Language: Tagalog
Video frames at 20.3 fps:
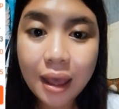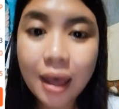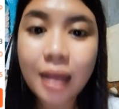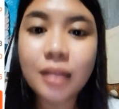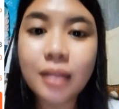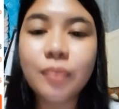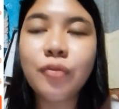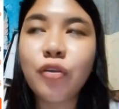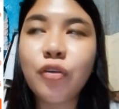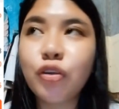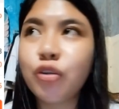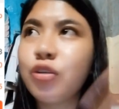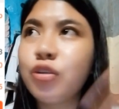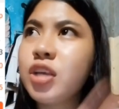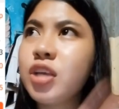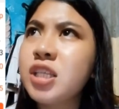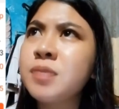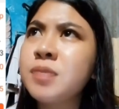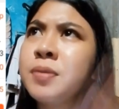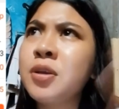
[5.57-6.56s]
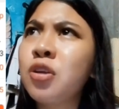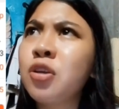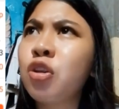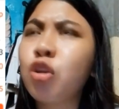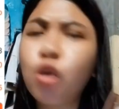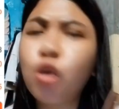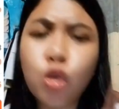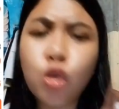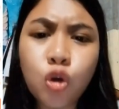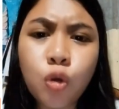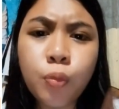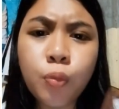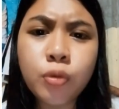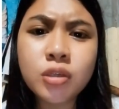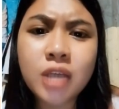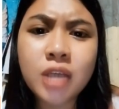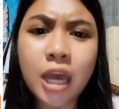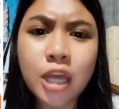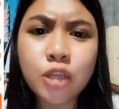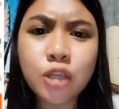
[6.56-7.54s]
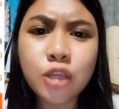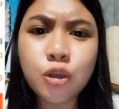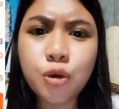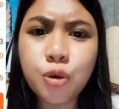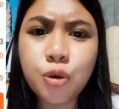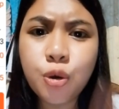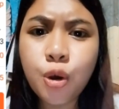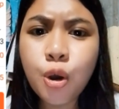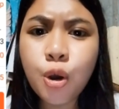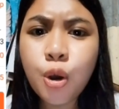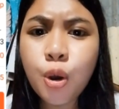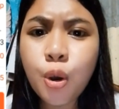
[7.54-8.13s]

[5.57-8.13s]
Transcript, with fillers: At for today's video, turo ko po sa inyo